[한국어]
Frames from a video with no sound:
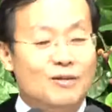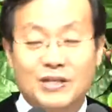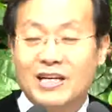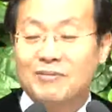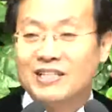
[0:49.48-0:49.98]

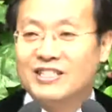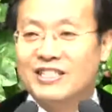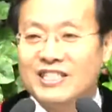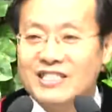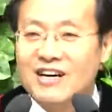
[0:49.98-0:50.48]
아,
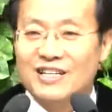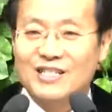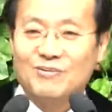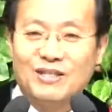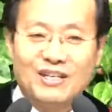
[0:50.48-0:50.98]

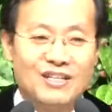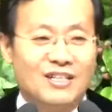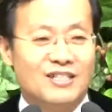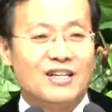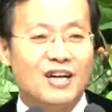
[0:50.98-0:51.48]
우리
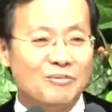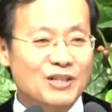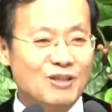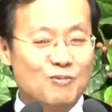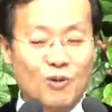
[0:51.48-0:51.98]
아, 옆에 사람
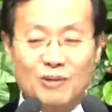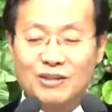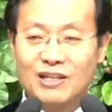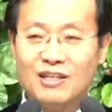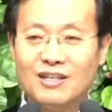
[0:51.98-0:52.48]
같이
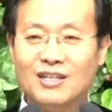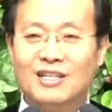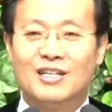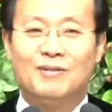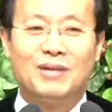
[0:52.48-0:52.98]

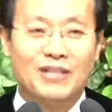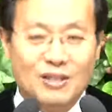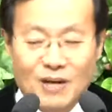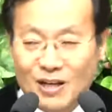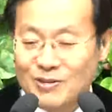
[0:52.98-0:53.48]
인사하겠습니다.
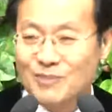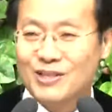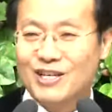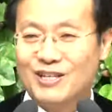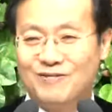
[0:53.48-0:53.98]
사랑합니다.
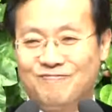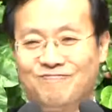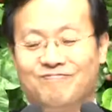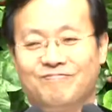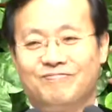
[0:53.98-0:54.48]

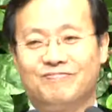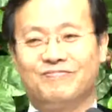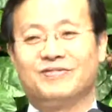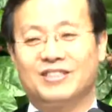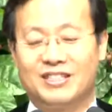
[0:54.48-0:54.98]
축복합니다. 아,
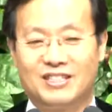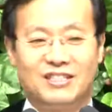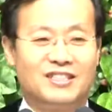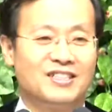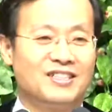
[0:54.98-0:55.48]
만나서
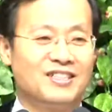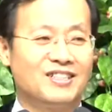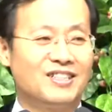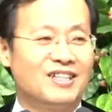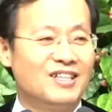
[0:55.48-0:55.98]
반갑습니다.